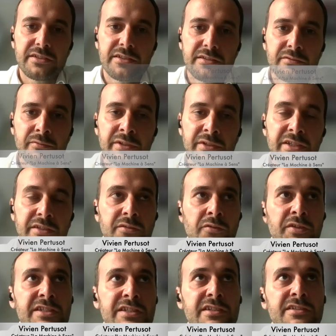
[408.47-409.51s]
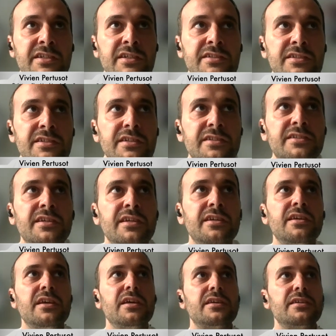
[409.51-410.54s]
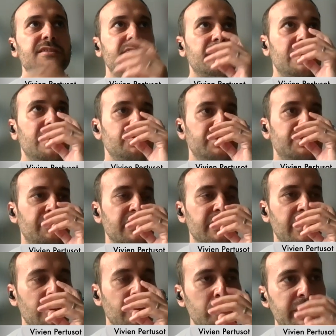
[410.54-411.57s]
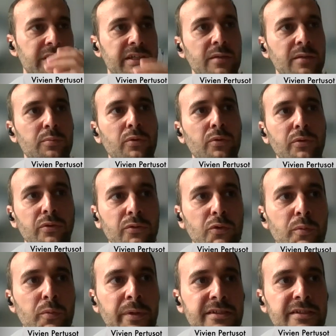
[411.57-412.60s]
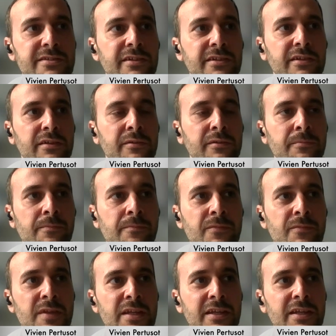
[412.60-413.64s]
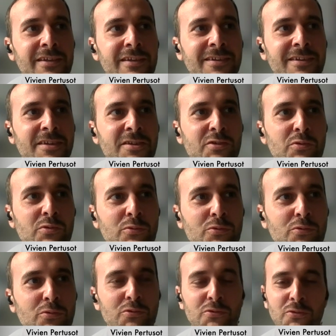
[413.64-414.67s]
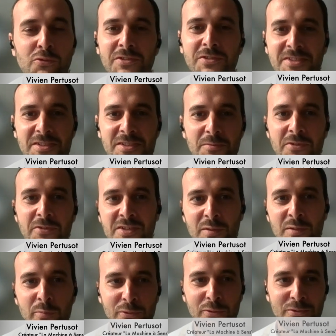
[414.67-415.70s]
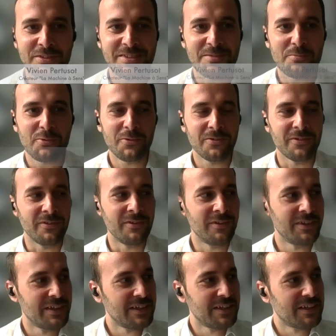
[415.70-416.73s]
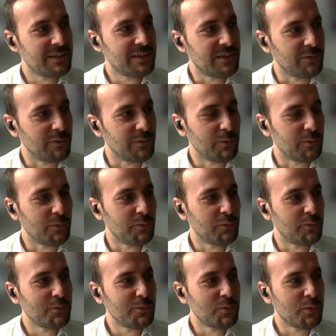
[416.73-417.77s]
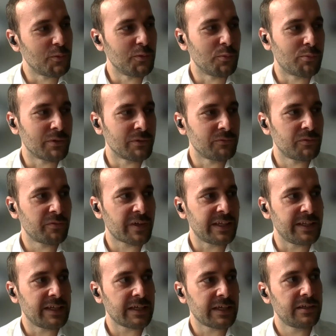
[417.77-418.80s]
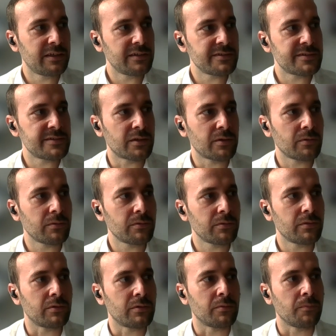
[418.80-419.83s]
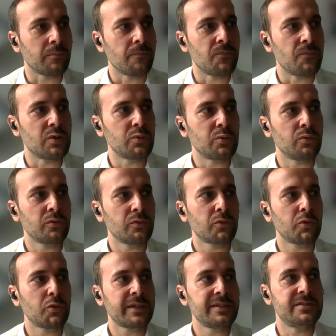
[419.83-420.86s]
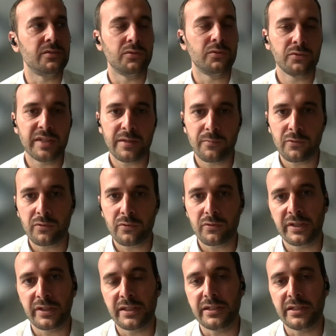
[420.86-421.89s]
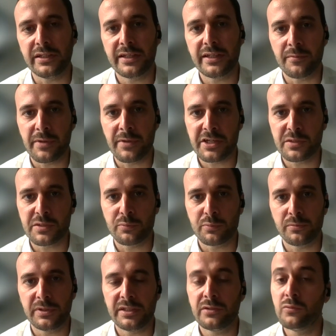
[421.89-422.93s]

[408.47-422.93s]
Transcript: oui, en fait, c'est là où ça devient très compliqué pour une entreprise et, euh, j'anticipe déjà potentiellement euh, le, le, point de vue de Frédéric, c'est que euh, une entreprise, notamment quand elle est liée à des marchés publics